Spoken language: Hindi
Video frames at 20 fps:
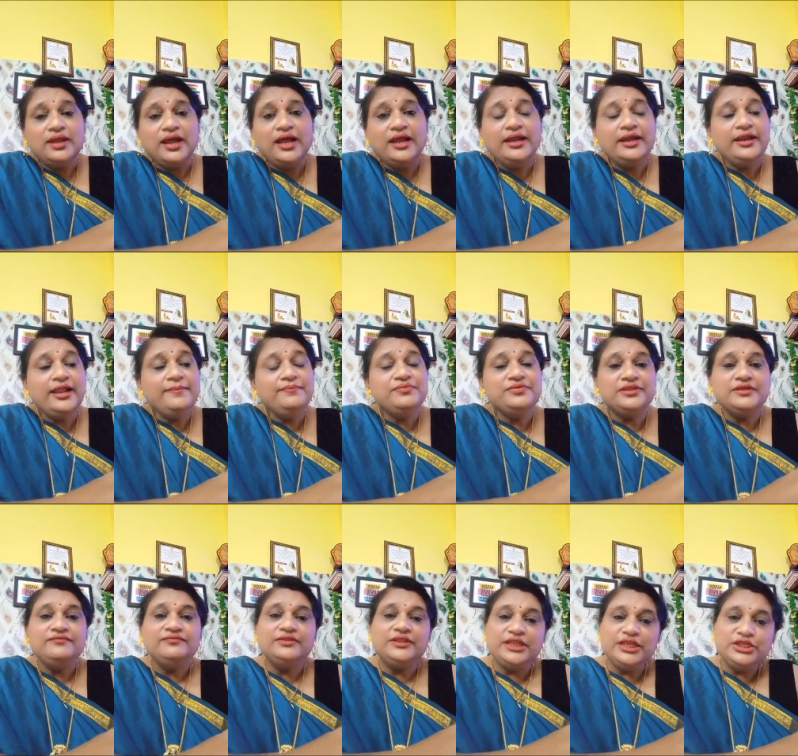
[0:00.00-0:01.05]
अगर आप
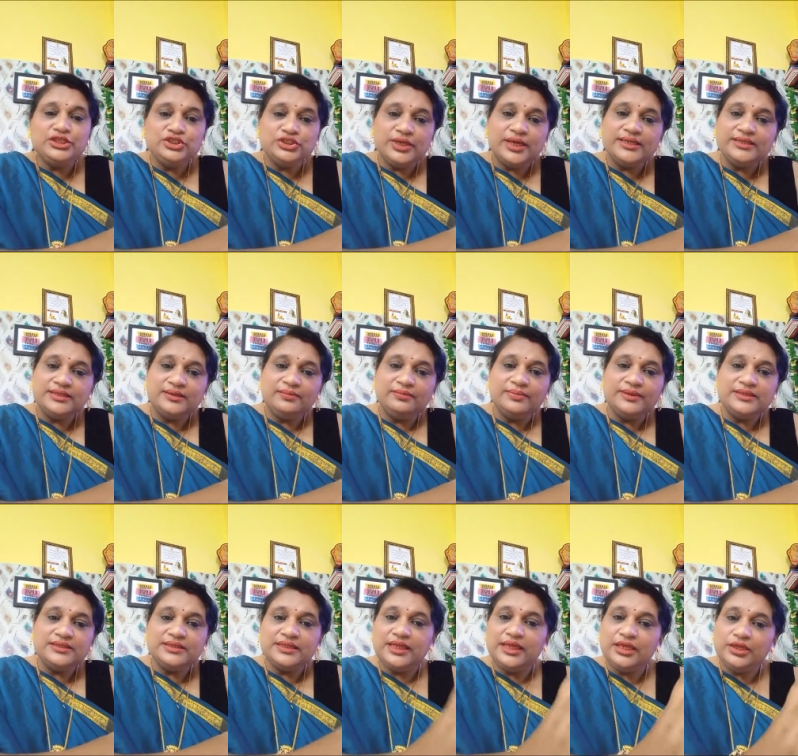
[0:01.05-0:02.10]
सिर्फ तीन चार
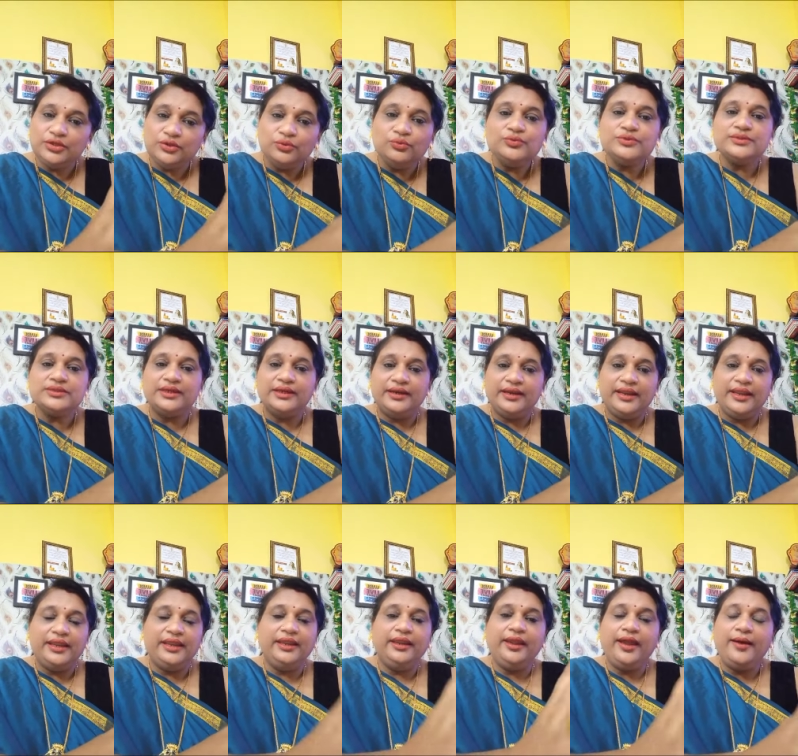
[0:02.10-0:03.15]
सिंबल्स ही यूज़ कर
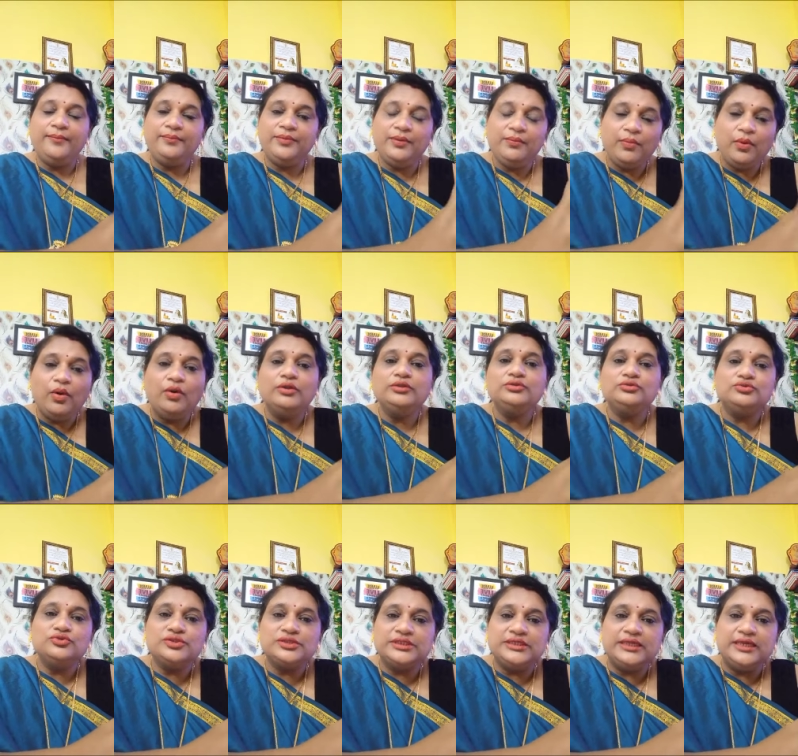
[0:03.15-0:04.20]
रहे हैं आपने बहुत
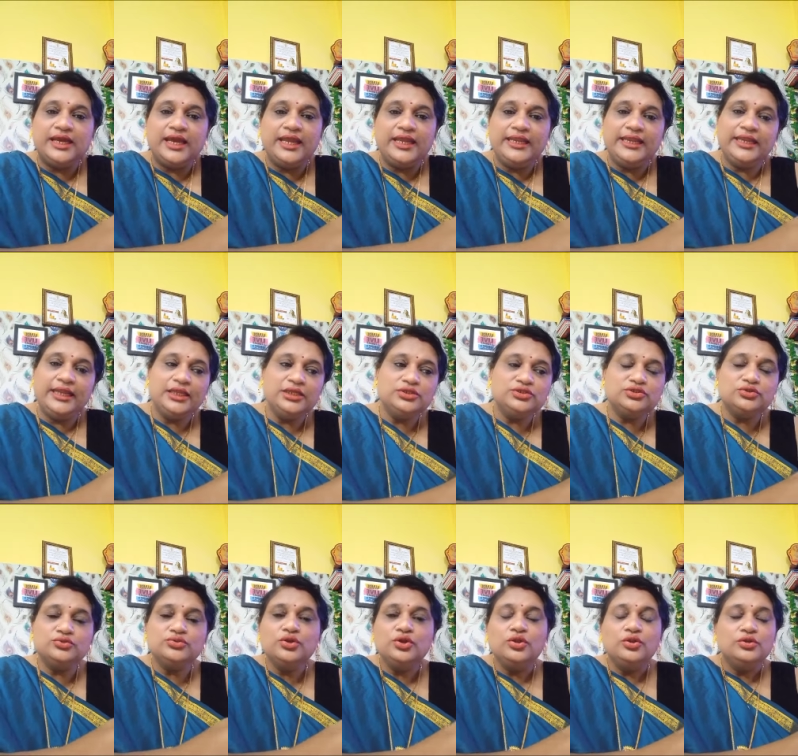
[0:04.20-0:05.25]
कुछ सीखा है लेकिन
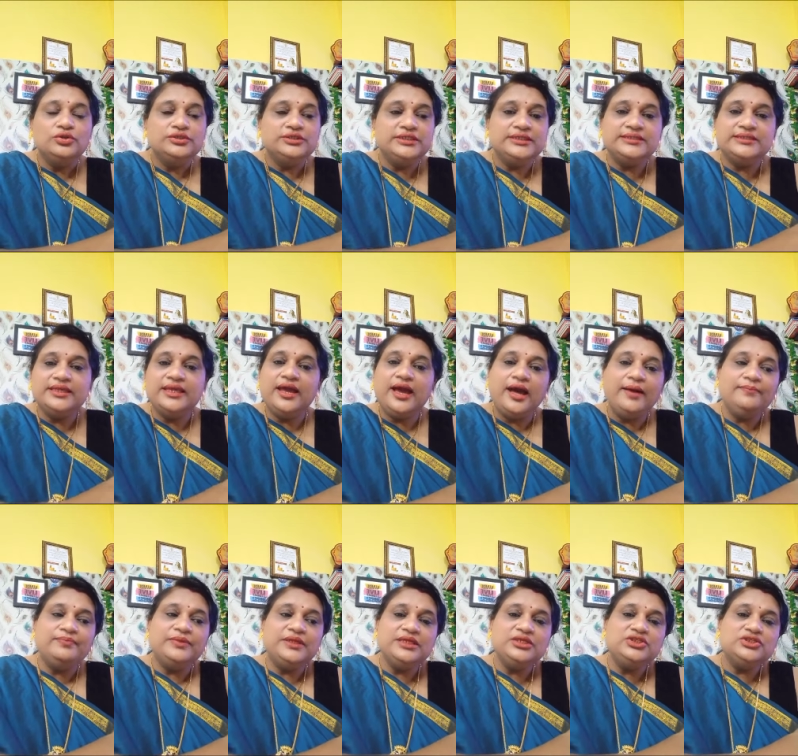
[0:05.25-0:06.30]
जो चीज़ें
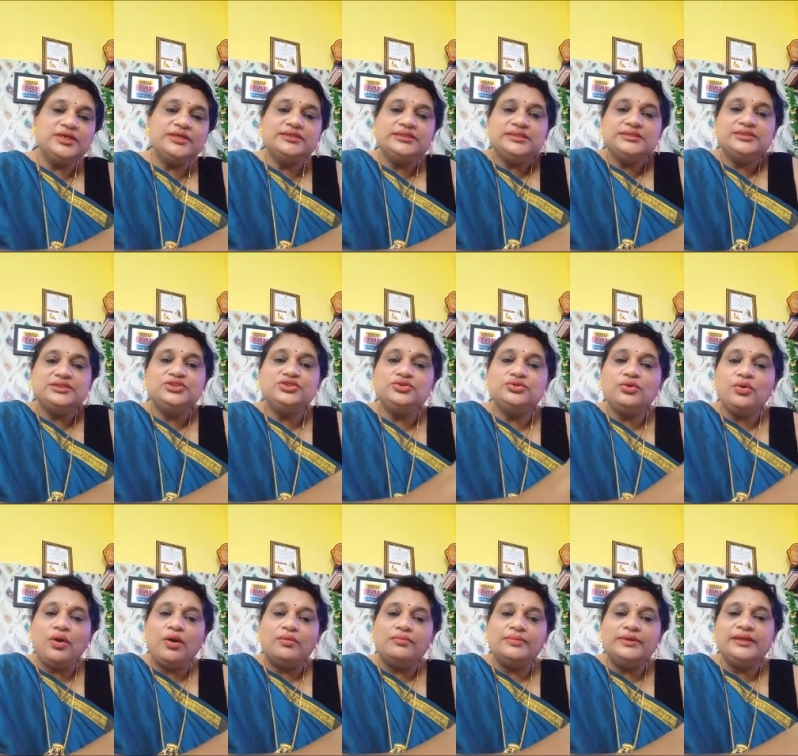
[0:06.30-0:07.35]
आप तीन चार चीज़ें जो
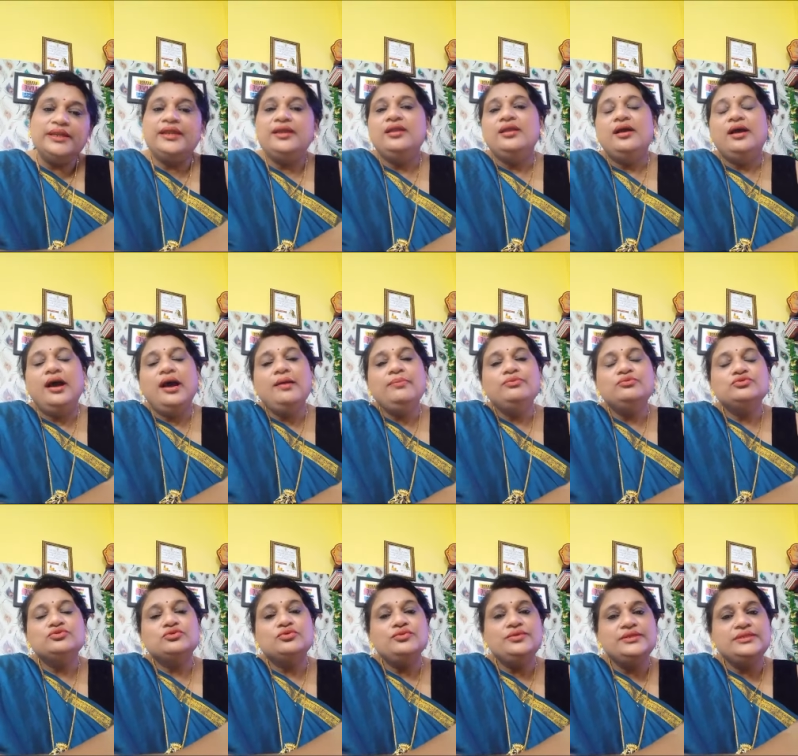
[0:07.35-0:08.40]
कॉमन है आप
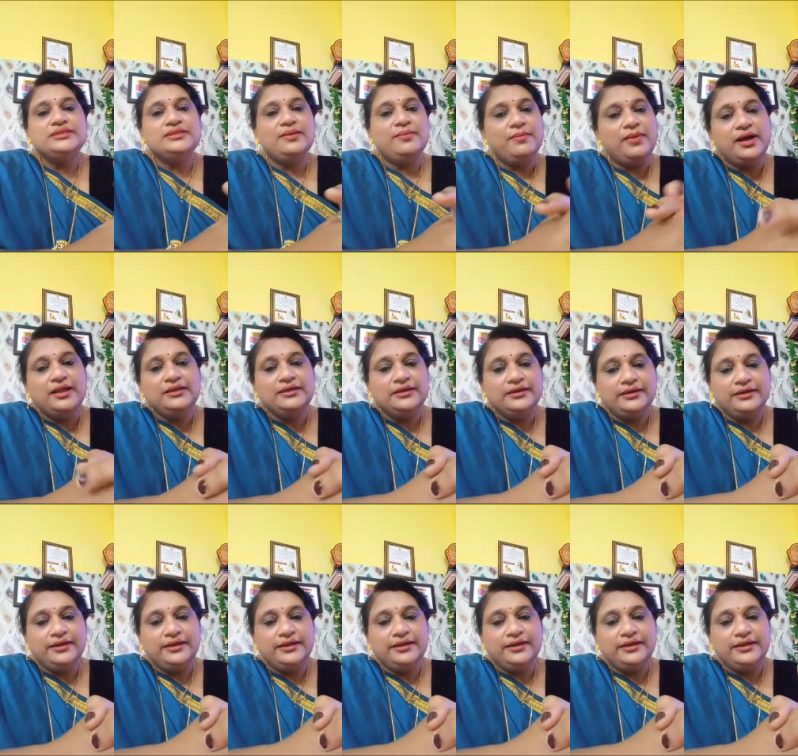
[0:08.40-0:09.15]
उसको इस्तेमाल कर